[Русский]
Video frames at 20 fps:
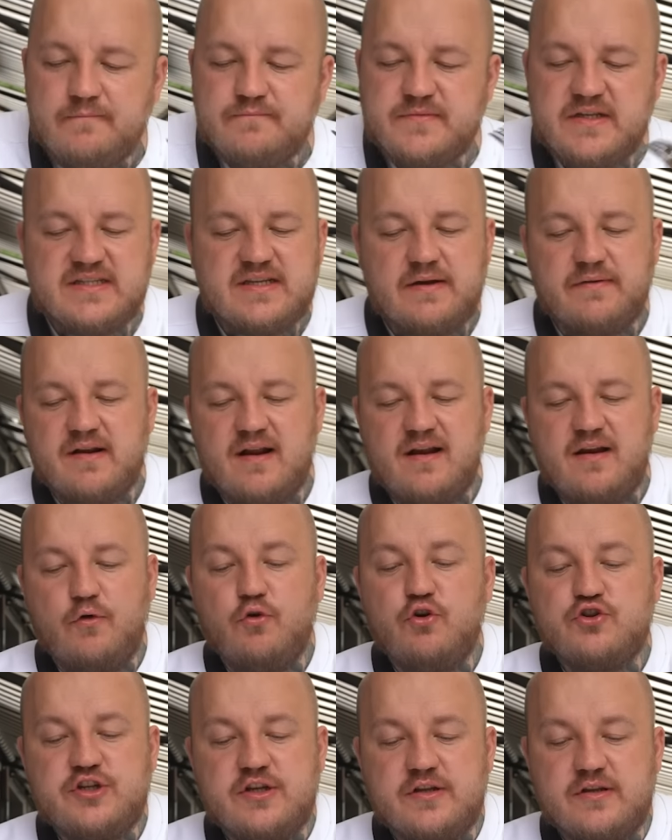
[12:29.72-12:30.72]
Не соврали,
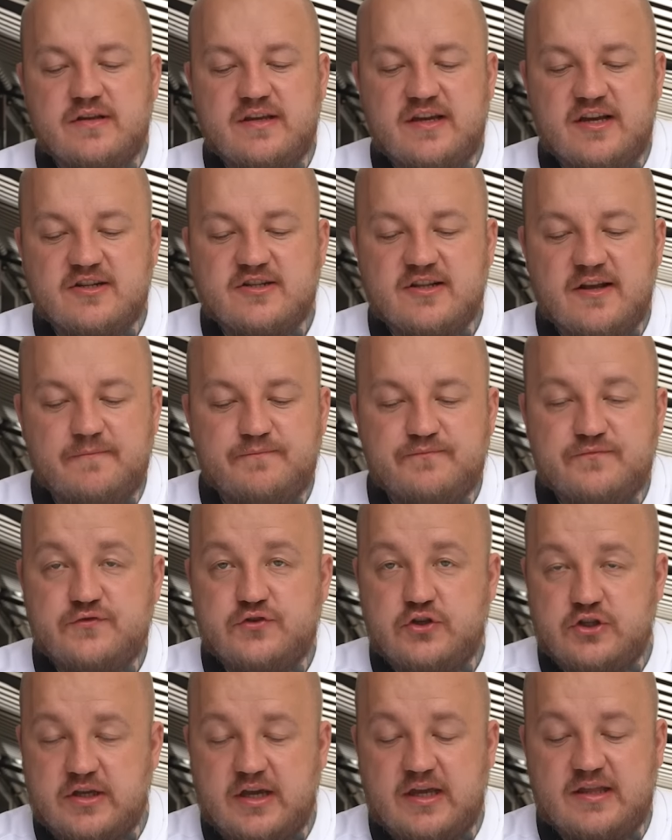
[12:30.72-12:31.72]
очень нежная,
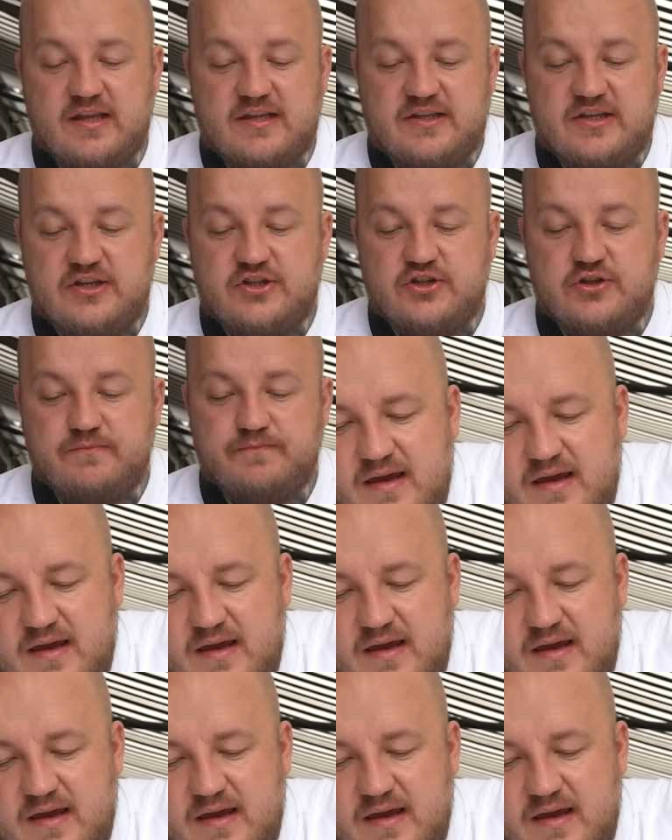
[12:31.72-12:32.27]
все-таки это дичь.